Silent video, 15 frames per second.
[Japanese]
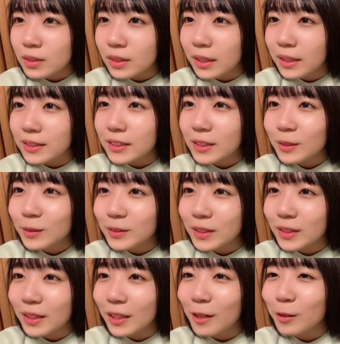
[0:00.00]
えー、チアナゴ
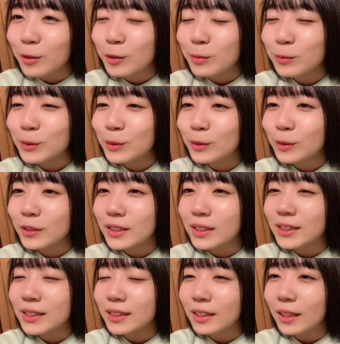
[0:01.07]
さんたらの音符、とってせ
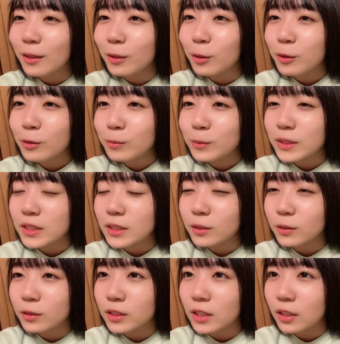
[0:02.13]
ぎさんたらの音符、チーズ
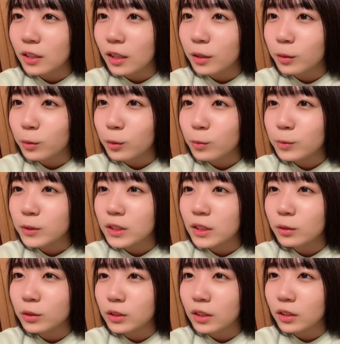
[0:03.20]
くんさんたらの音符、
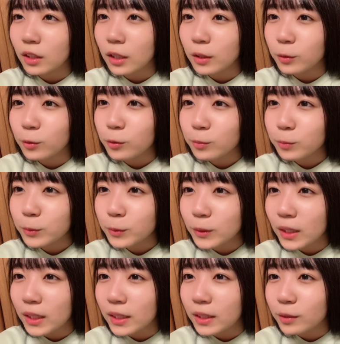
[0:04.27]
チアナゴさんたらの音符、
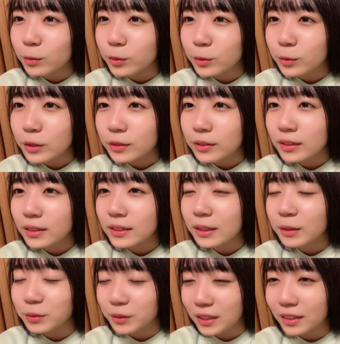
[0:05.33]
えー、どすこい
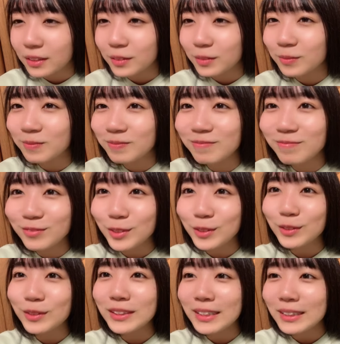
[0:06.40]
ねこさん。ど
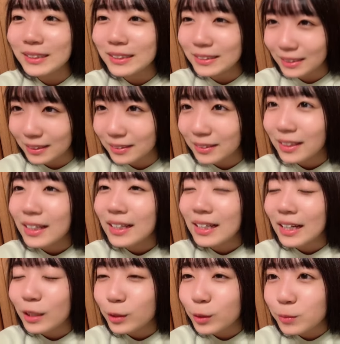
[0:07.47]
すこいにゃにゃさん。
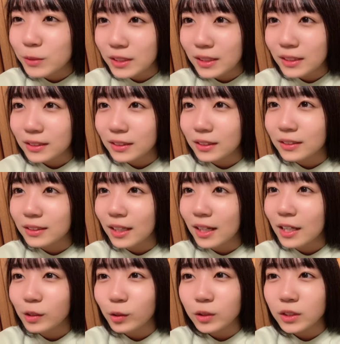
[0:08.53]
ハート、むしらすかよさん。
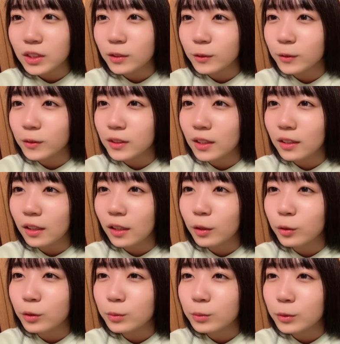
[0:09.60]
ハート、チーズくんさんたら
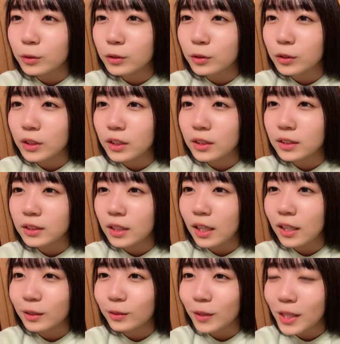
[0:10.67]
の音符、どすこいにゃにゃさん。
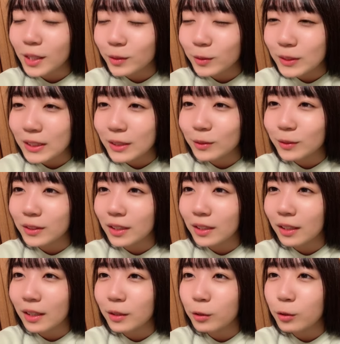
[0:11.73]
ハート、ハート、チアナゴさん
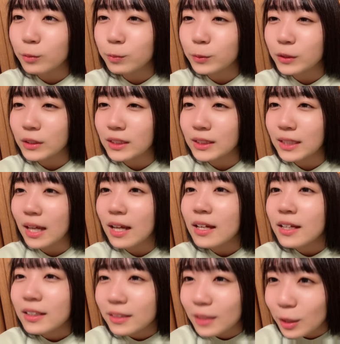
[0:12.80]
たらの音符、キーさん。
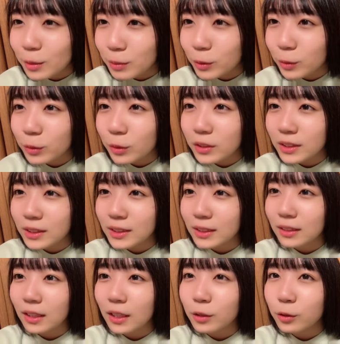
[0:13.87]
だるまとってせぎさ
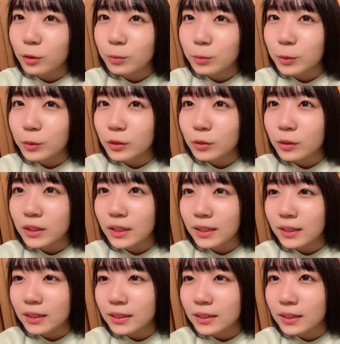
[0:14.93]
んたらの音符、どすこいにゃ
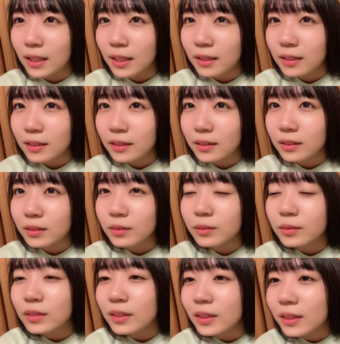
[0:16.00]
にゃさん。
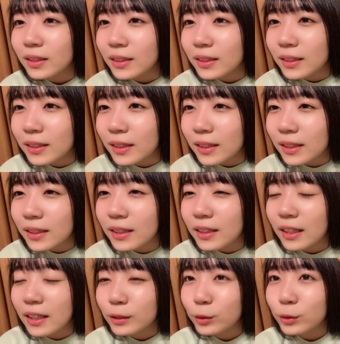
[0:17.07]
えー、
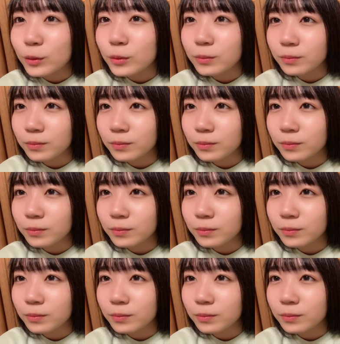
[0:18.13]
ハート。